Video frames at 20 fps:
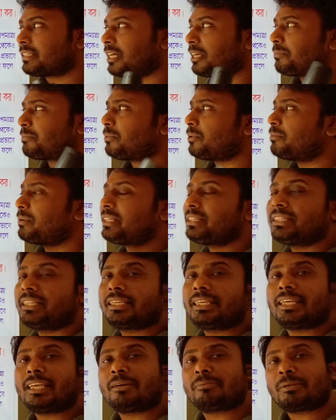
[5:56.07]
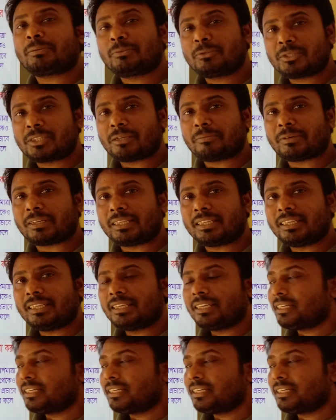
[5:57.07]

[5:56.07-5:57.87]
তার প্রমাণ দেখে আমরা বুঝতে পারি